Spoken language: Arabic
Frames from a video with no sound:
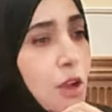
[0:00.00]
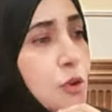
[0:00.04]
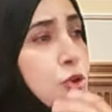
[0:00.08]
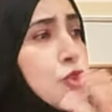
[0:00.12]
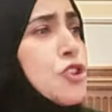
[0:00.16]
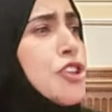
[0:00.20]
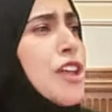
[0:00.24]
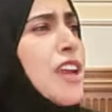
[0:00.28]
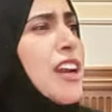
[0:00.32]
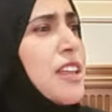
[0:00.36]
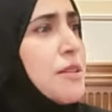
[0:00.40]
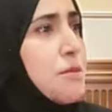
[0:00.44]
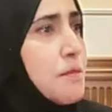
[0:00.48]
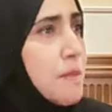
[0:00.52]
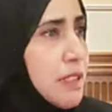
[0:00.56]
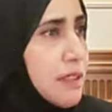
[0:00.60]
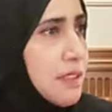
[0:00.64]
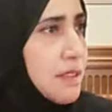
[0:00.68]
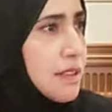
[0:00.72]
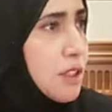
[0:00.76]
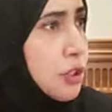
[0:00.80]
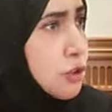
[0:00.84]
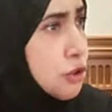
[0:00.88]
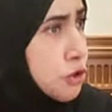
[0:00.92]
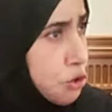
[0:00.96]
اشتريت من
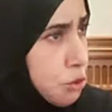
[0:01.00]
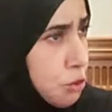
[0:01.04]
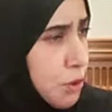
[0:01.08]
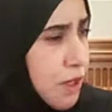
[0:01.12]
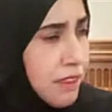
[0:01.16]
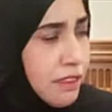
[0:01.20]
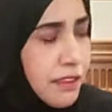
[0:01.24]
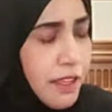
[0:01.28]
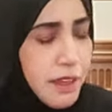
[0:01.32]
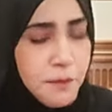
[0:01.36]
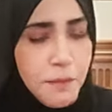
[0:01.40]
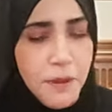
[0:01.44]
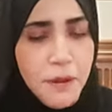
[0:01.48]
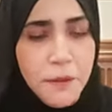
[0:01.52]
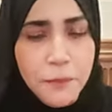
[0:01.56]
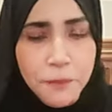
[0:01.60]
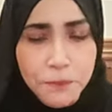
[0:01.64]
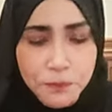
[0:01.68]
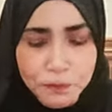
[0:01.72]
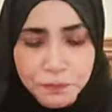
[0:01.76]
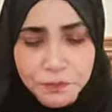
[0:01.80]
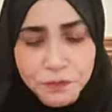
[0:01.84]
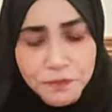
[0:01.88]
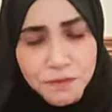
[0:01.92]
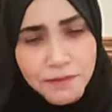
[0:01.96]
عندها ستويت طيبه
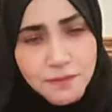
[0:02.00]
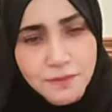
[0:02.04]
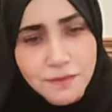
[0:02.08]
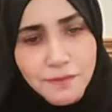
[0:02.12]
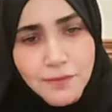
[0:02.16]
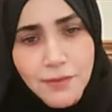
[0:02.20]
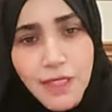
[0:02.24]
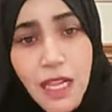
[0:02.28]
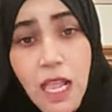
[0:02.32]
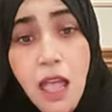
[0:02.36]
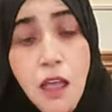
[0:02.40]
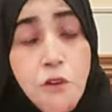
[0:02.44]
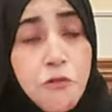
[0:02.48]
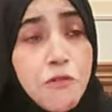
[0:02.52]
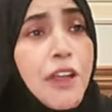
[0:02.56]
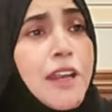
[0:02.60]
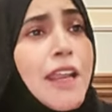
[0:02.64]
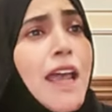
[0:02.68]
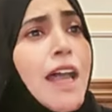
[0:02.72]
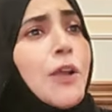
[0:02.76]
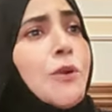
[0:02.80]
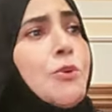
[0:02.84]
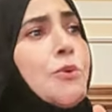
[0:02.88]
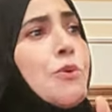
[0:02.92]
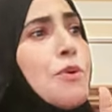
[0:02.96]

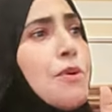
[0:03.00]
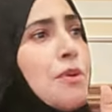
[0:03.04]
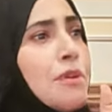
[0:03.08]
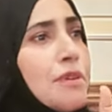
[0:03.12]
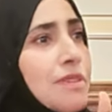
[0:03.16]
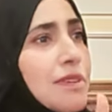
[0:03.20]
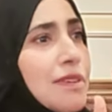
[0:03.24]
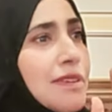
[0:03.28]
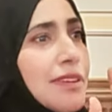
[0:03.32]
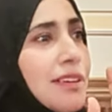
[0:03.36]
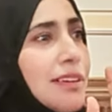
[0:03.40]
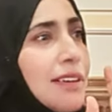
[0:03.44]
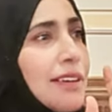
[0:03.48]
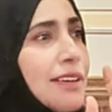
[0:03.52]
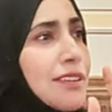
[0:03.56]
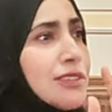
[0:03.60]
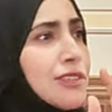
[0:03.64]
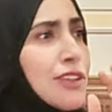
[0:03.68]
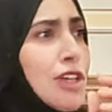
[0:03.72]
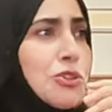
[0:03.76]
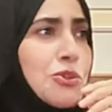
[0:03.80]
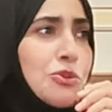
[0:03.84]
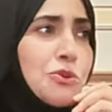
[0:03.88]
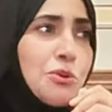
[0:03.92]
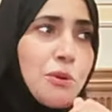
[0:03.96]
فنحن
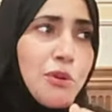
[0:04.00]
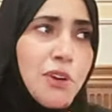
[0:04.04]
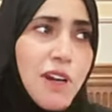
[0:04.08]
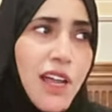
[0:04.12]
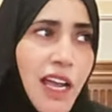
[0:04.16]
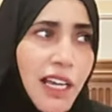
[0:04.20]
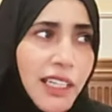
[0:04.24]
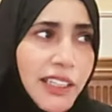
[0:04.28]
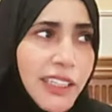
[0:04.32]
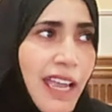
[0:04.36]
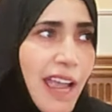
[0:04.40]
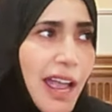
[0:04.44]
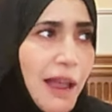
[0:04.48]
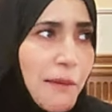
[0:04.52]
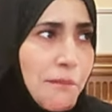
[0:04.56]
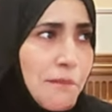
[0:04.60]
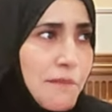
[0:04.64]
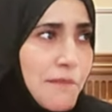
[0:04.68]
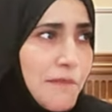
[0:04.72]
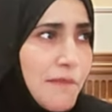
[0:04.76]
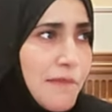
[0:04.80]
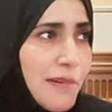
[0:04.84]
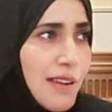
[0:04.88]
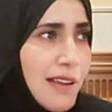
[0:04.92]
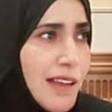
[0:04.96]
نصدر
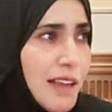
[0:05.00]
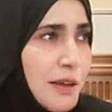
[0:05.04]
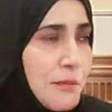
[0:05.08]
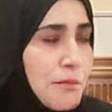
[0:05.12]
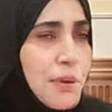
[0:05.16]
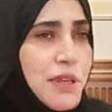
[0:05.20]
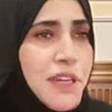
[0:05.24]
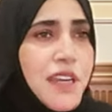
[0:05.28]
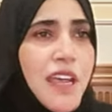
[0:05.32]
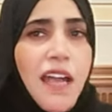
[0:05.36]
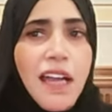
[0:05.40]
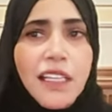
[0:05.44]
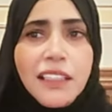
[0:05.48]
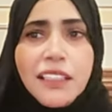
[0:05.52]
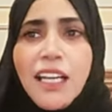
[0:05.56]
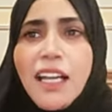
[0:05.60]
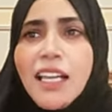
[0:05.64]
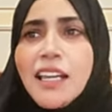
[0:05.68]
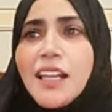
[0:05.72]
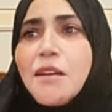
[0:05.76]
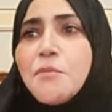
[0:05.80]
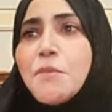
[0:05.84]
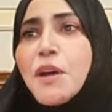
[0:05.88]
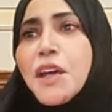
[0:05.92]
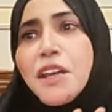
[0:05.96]
الاحكام بناء
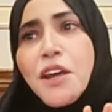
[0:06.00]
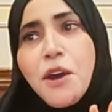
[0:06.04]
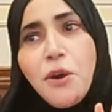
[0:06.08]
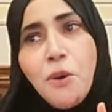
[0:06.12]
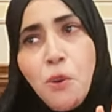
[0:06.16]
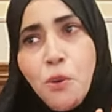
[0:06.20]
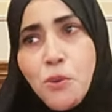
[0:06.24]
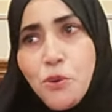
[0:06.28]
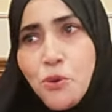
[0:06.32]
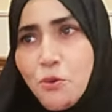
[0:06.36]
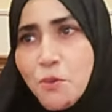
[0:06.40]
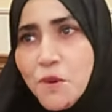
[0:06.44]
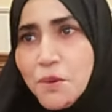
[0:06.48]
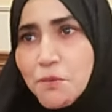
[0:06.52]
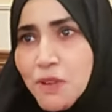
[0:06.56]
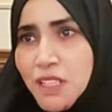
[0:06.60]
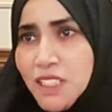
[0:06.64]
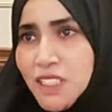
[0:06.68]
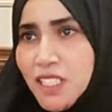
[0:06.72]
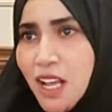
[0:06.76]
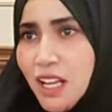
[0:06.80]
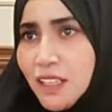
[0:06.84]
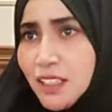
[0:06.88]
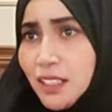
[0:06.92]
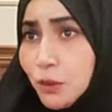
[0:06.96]
على ما ناخذه من
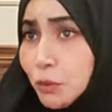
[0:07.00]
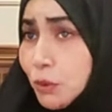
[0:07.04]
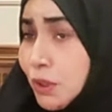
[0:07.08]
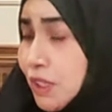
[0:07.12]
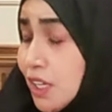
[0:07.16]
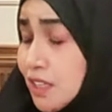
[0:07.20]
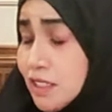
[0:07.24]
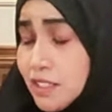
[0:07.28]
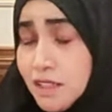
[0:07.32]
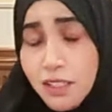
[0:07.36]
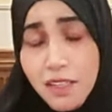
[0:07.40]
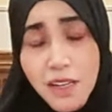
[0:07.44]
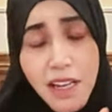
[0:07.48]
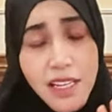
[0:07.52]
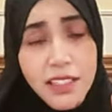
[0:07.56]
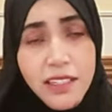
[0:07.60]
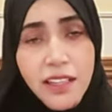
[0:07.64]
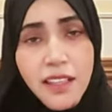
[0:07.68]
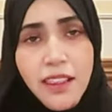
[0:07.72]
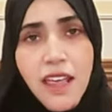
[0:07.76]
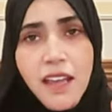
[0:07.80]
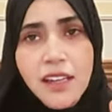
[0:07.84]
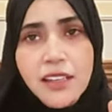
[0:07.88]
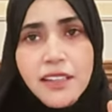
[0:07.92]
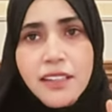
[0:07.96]
مصالح والاصل
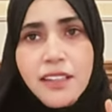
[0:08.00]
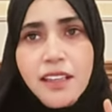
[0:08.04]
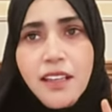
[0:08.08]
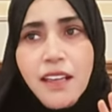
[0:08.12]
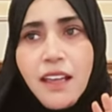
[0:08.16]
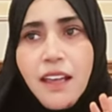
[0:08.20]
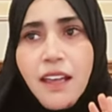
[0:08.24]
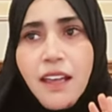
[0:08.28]
ليس ذلك